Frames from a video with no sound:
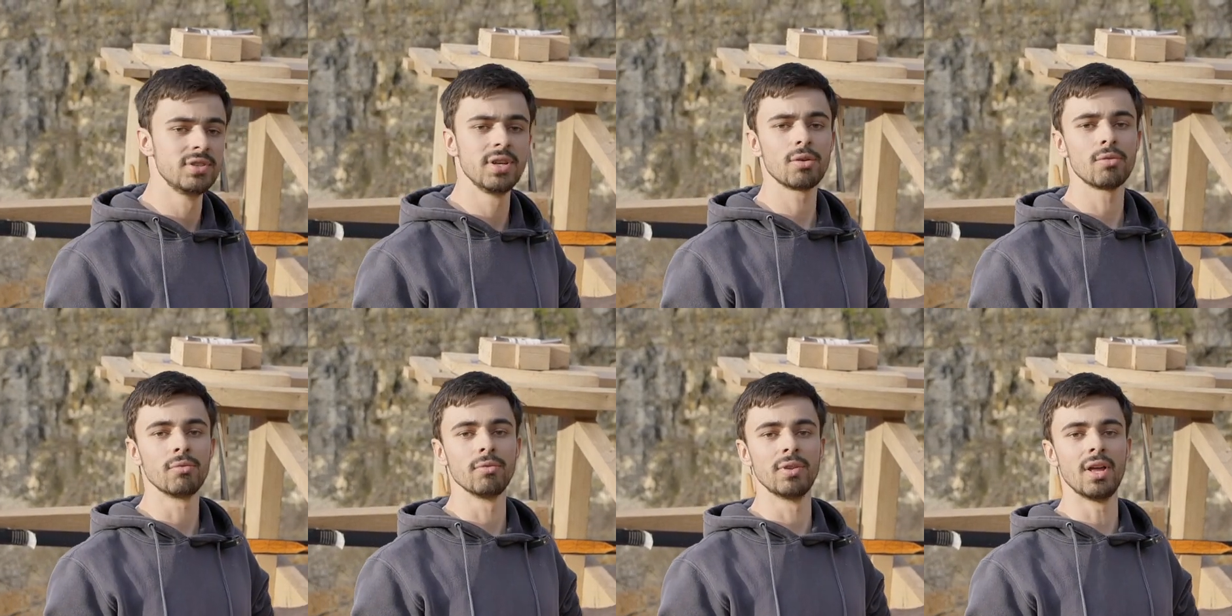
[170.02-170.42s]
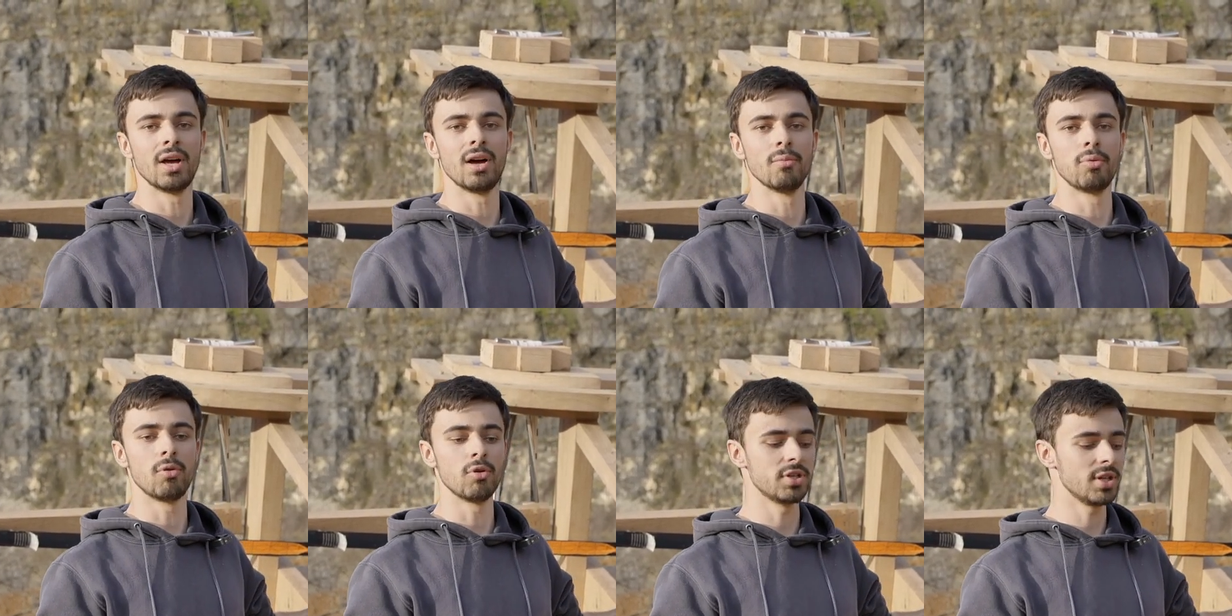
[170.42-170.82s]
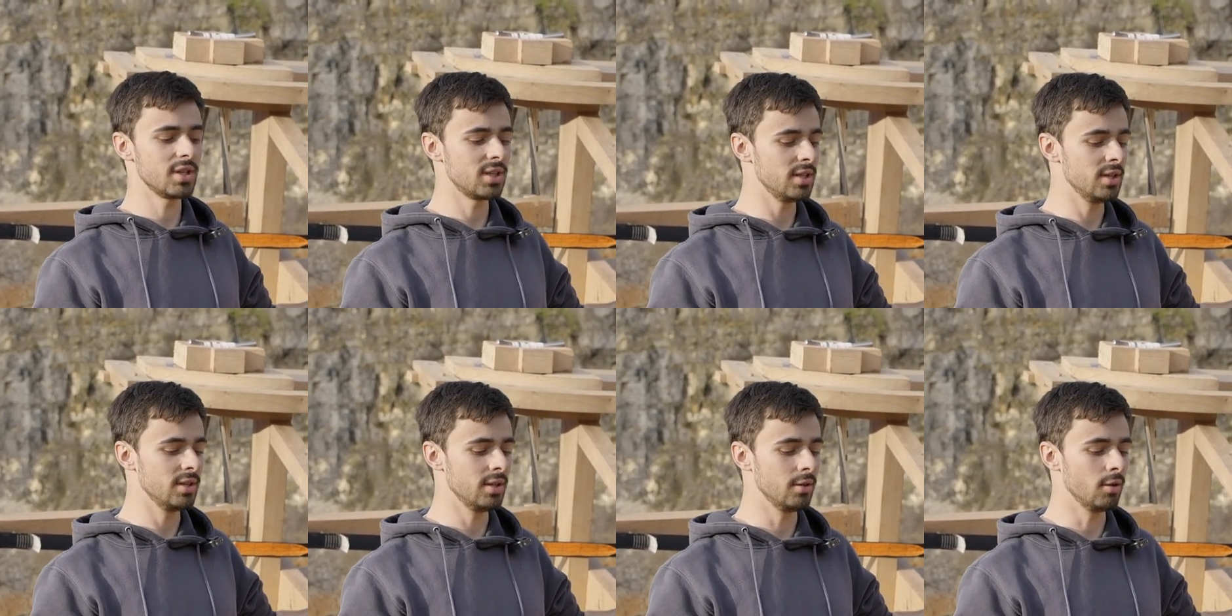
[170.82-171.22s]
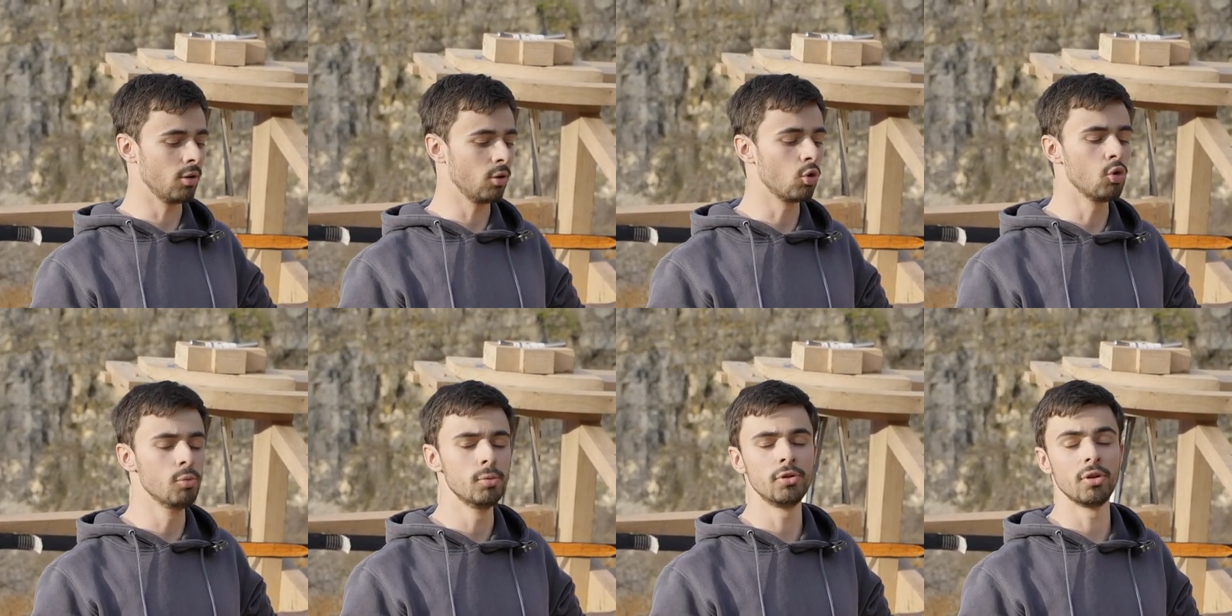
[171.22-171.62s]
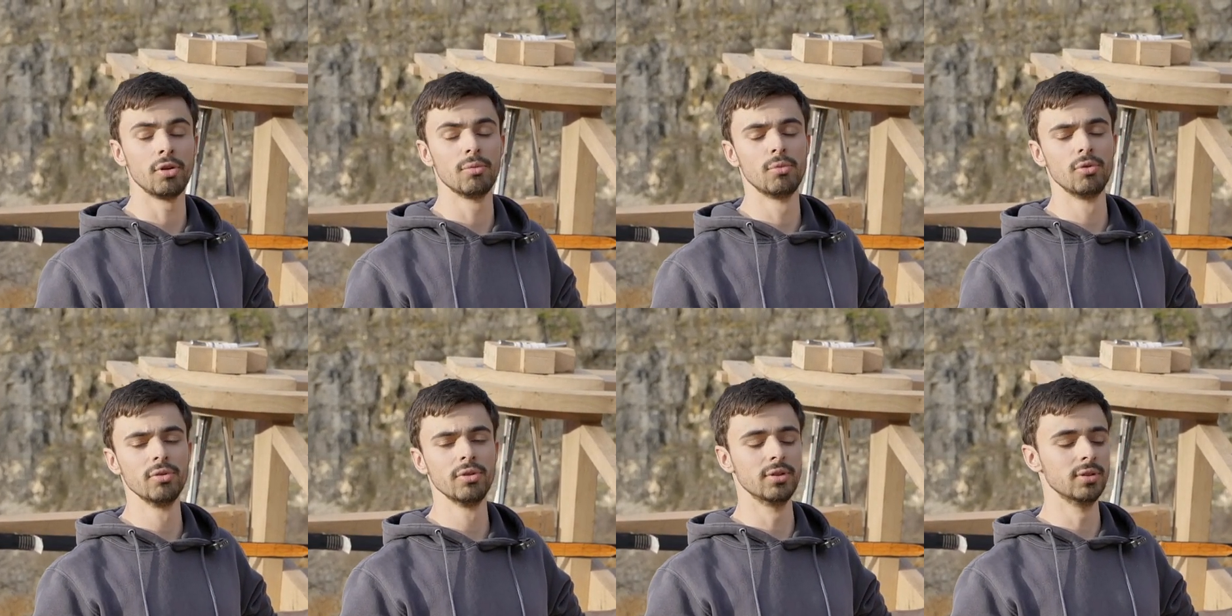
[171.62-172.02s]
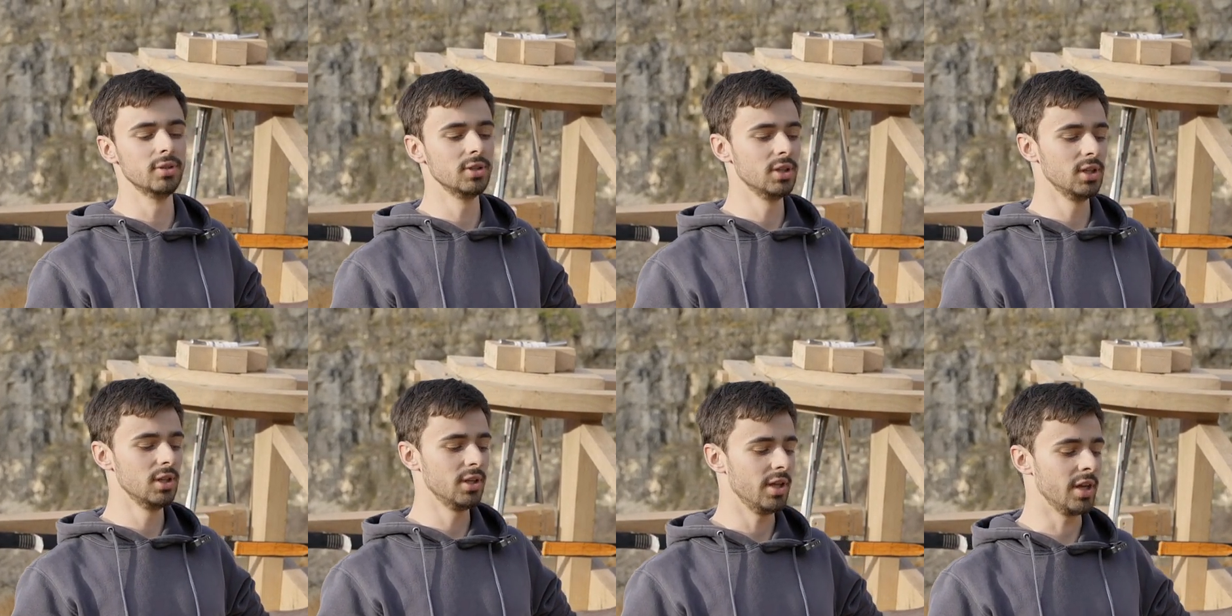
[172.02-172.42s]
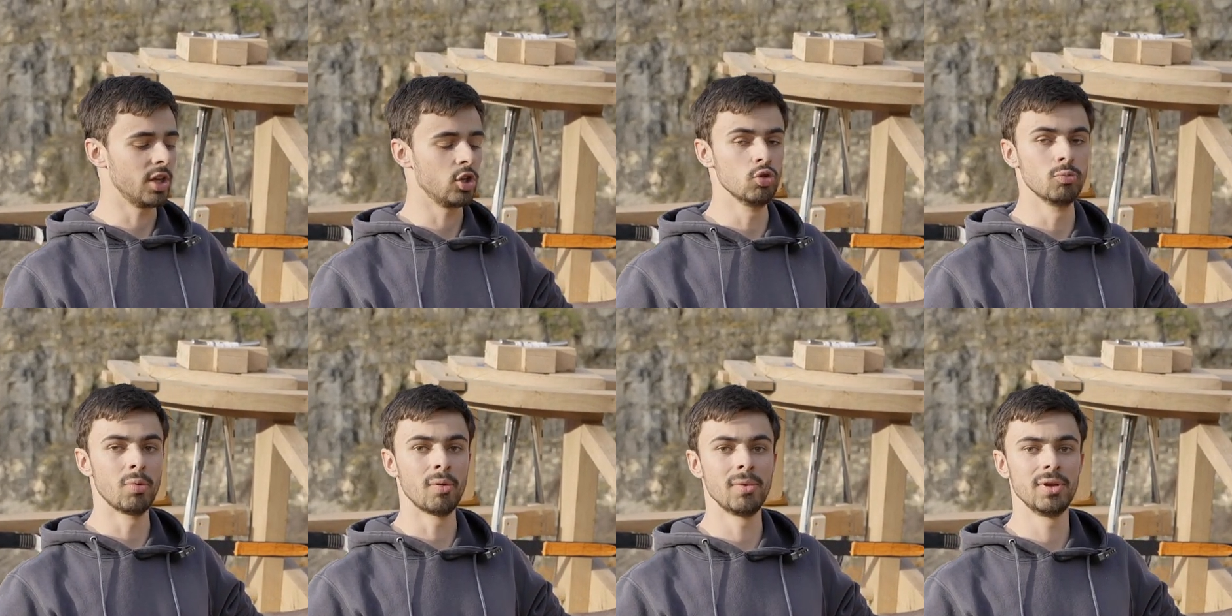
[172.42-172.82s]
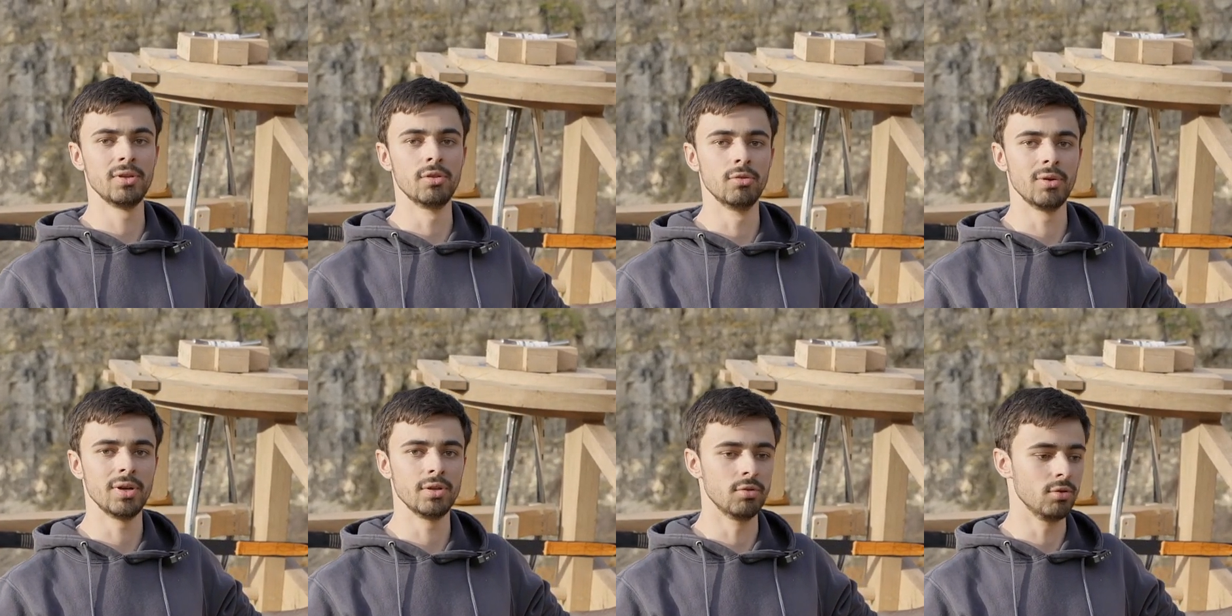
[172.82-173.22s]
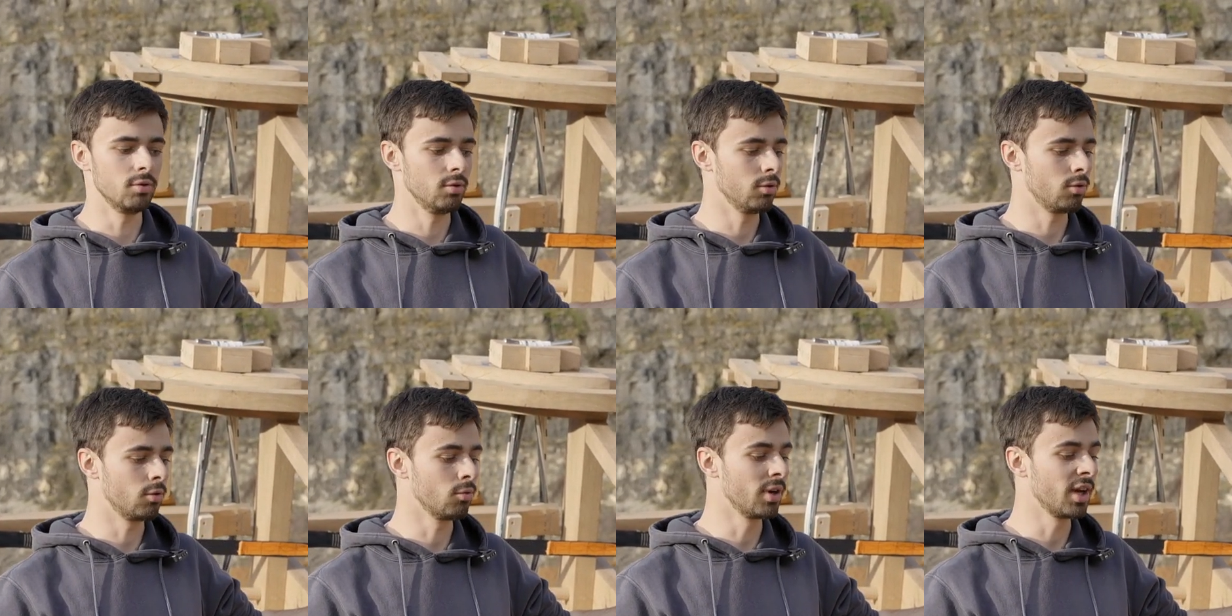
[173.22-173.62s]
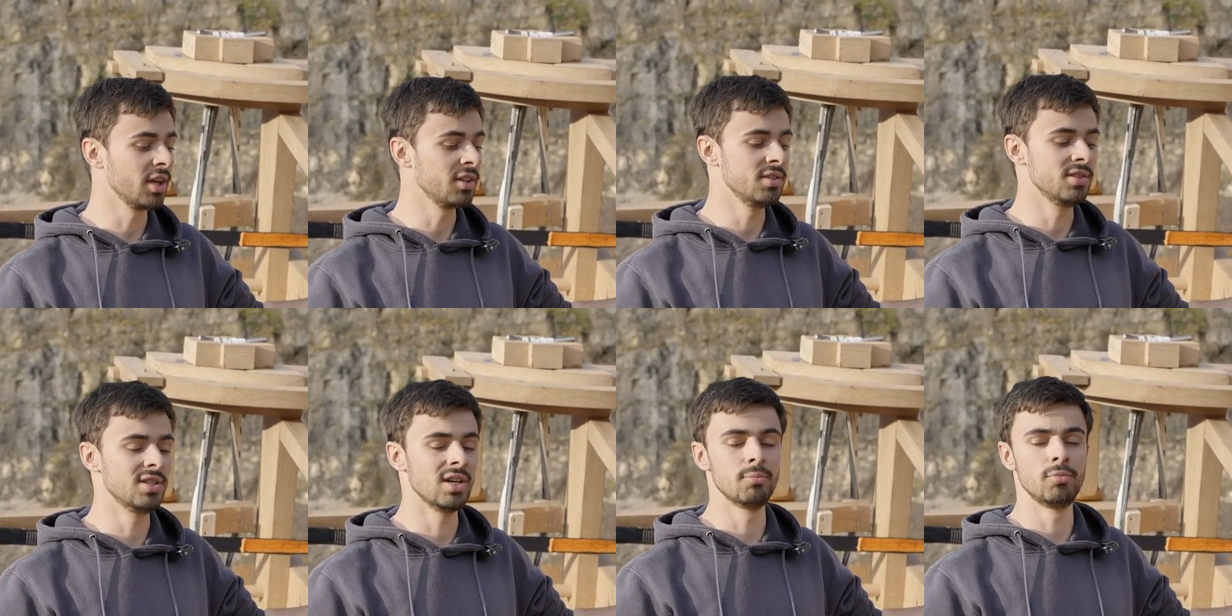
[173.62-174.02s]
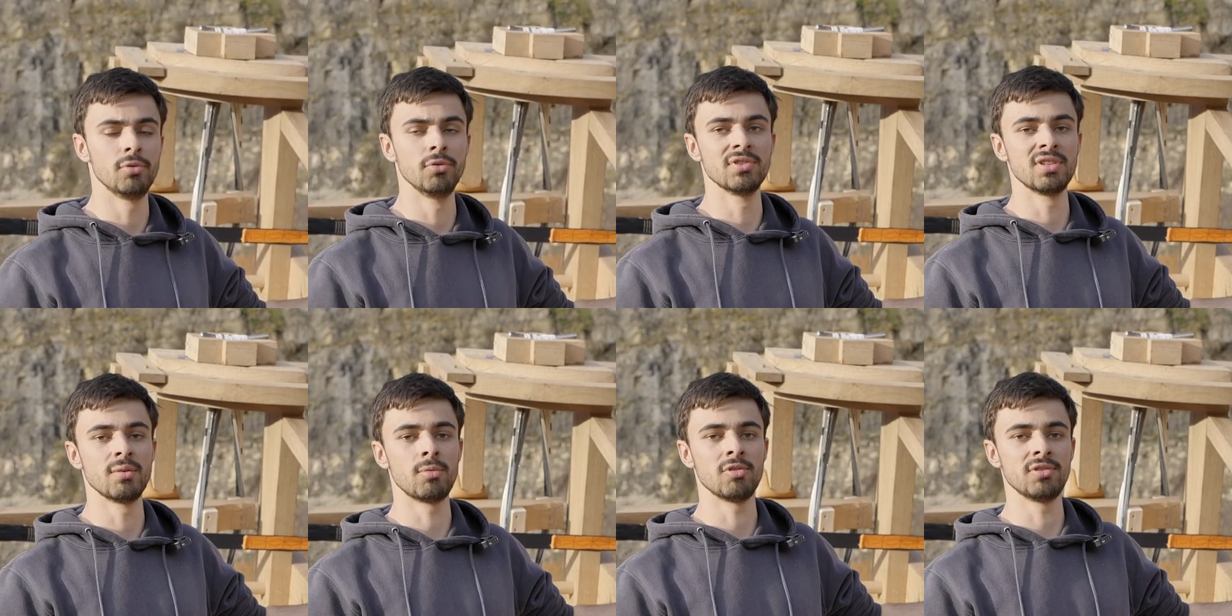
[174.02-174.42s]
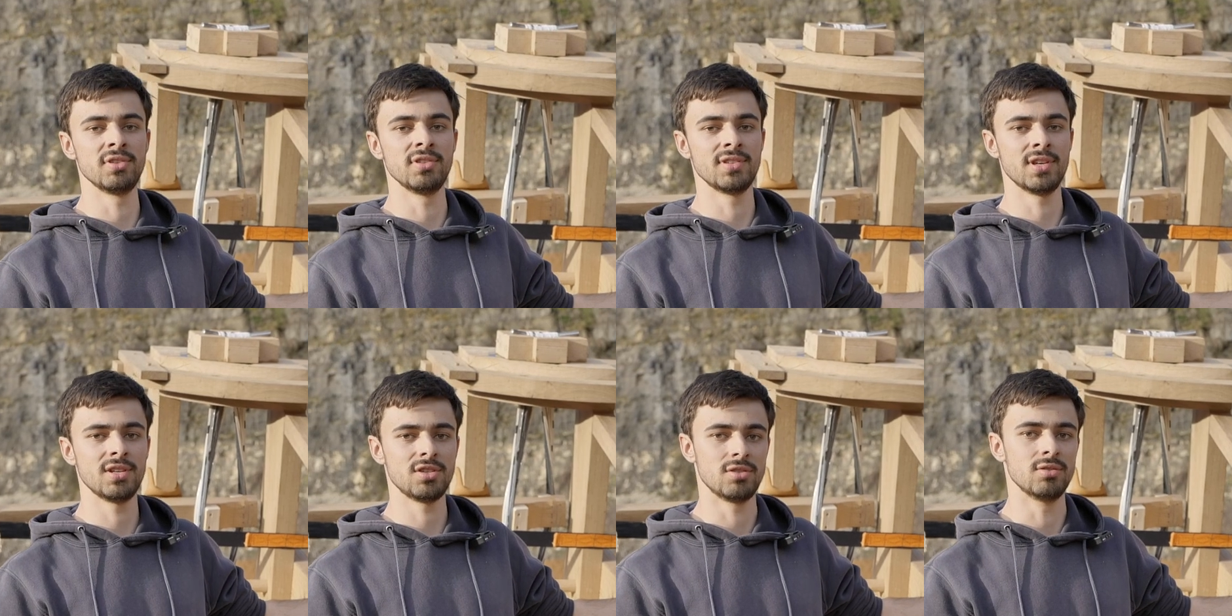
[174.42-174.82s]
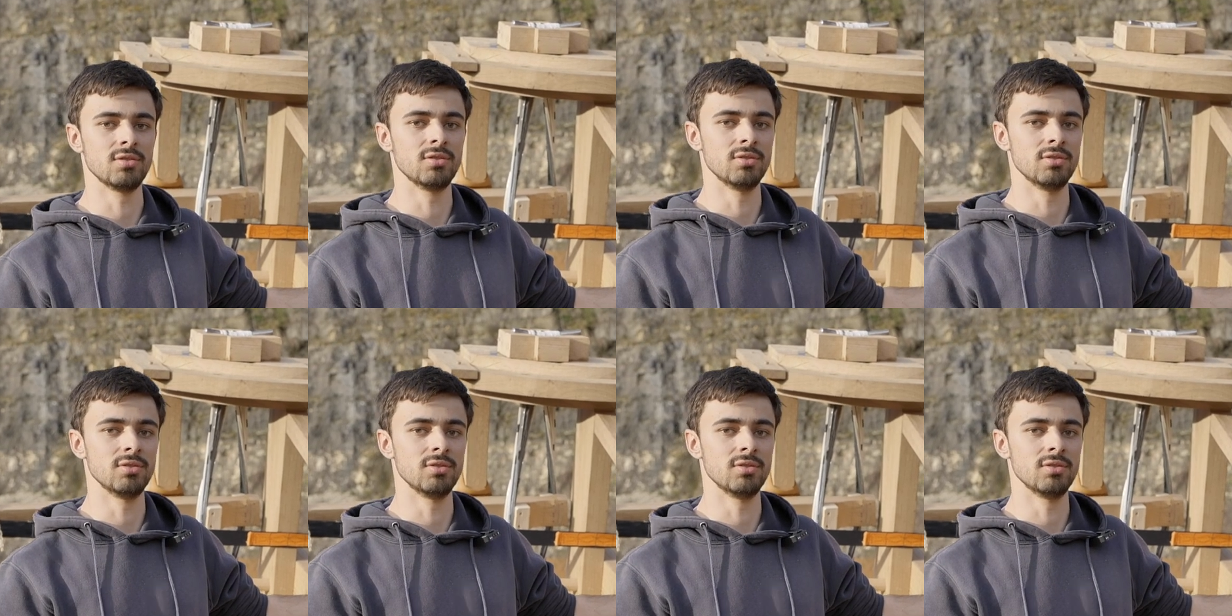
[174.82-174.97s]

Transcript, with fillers: dire qu'on a un projet qui regroupe autant de monde et qui nous permet de, de concrétiser un peu nos apprentissages.